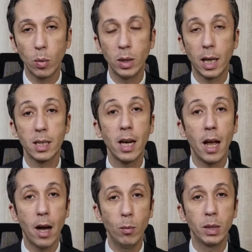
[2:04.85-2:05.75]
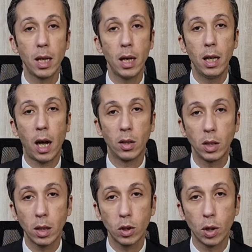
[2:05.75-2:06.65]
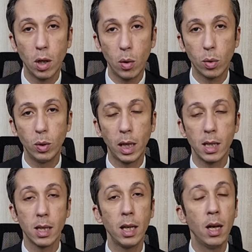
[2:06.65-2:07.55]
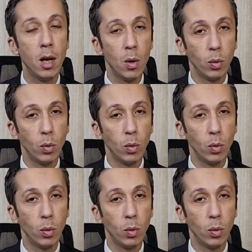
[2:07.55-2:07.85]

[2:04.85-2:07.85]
ادون خزانه او بتسهل لحضرتك شراء ادون خزانه